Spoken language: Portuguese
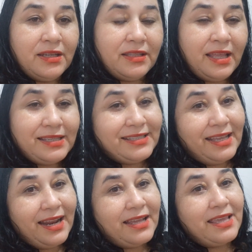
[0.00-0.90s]
Né?
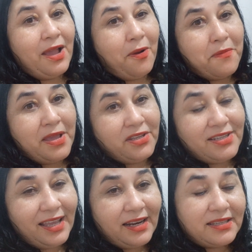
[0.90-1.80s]
Será que
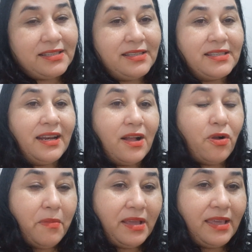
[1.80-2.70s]
realmente era assim? Será
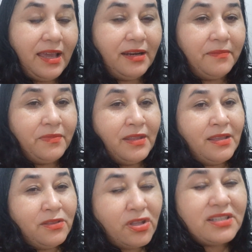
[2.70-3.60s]
como é que era?
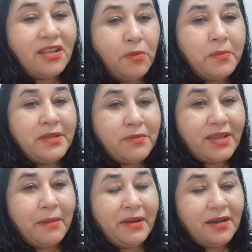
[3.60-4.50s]
Nós queríamos mesmo é
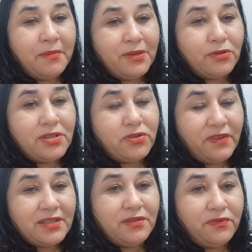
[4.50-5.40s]
que a Marília Mendonça
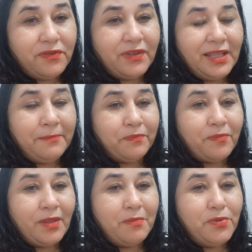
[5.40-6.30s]
estivesse viva, né?
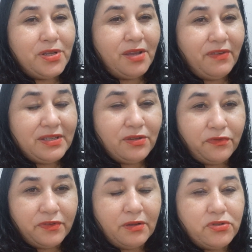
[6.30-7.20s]
Porque vai ser um
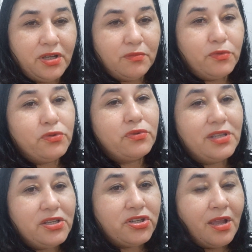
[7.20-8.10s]
final de ano muito
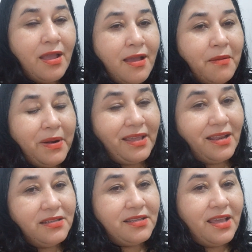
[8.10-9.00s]
triste para
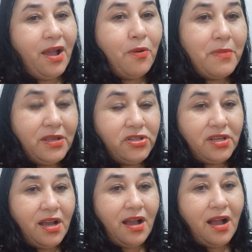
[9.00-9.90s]
aqueles que
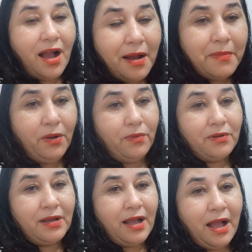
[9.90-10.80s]
realmente amam
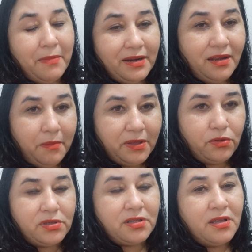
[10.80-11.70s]
a Marília
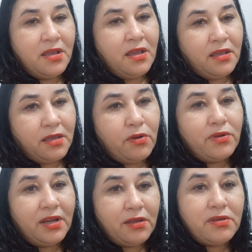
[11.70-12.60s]
Mendonça, que eu
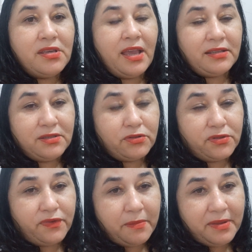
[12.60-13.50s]
creio que é
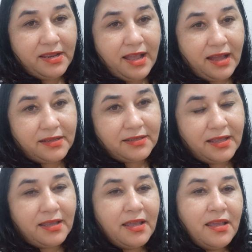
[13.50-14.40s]
seus familiares,
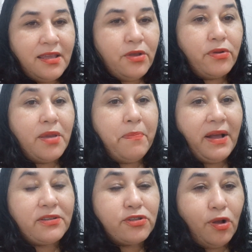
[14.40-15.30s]
né? E o que
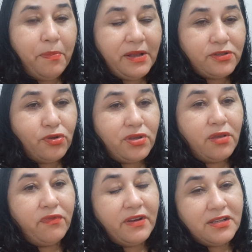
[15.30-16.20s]
passou, passou, que
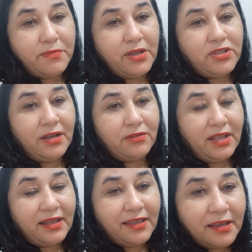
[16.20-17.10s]
infelizmente ela não
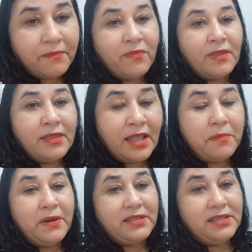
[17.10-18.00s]
tá aqui nem
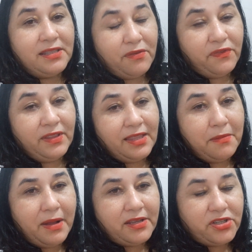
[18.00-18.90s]
para se defender
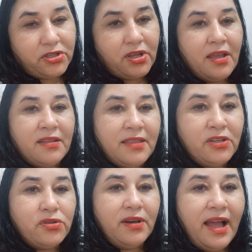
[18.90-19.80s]
mais, gente.
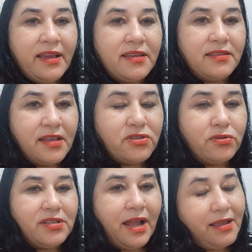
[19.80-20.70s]
Deixa o like, deixa
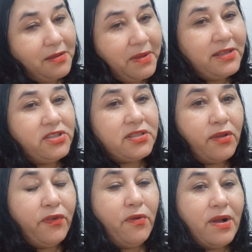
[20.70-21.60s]
o like, mas diz
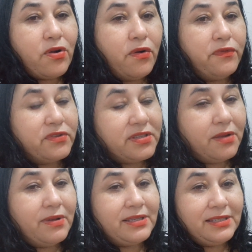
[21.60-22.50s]
que foi uma
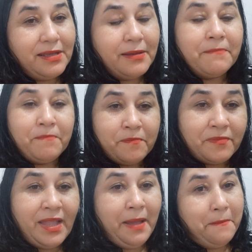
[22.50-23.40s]
confusão assim,
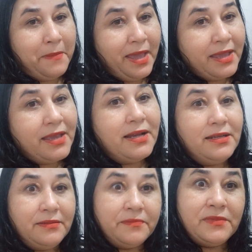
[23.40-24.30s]
né,
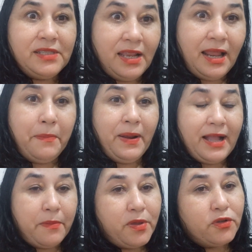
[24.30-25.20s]
meia, sei lá, pra
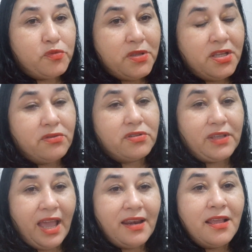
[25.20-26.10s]
cá. Porque os meninos
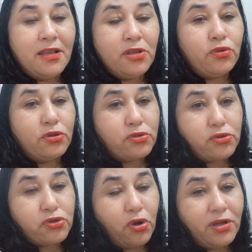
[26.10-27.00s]
querem ir em todos
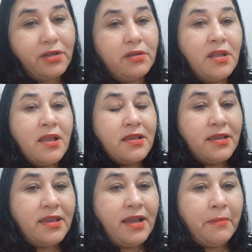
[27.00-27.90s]
os shows
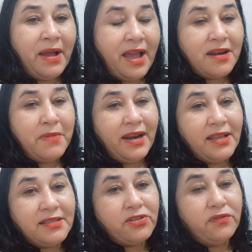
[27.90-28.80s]
que a Mayara
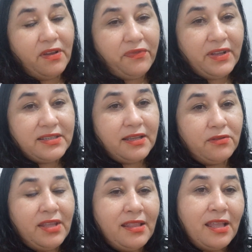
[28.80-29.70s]
Maraísa estiver
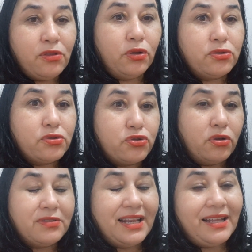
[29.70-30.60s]
fazendo, né? E nem todos os
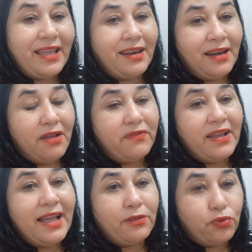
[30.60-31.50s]
shows ela querem
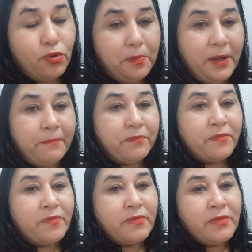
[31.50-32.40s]
levar a dupla,
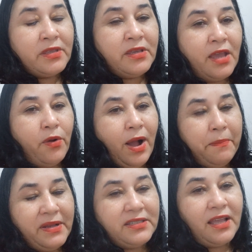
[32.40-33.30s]
que é o
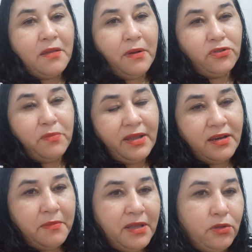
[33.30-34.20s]
rapaz que é irmão de
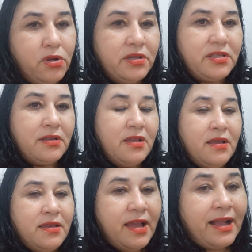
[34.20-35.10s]
Barilha Mendonça.
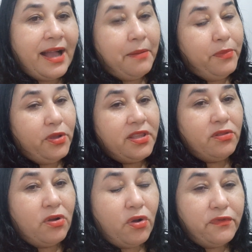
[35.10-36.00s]
E acabou
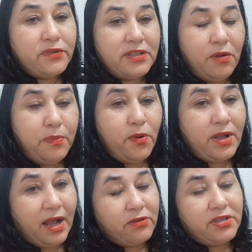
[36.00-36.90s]
tendo uma confusão por
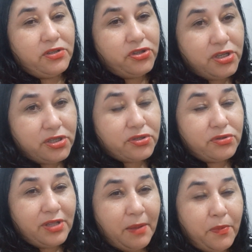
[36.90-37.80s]
causa
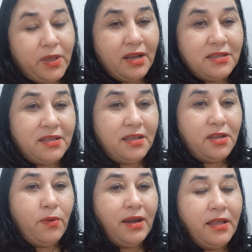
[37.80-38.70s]
disso, né? Porque eles
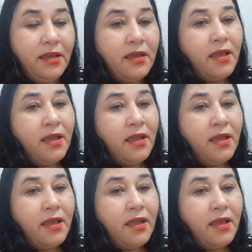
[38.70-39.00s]
queriam ali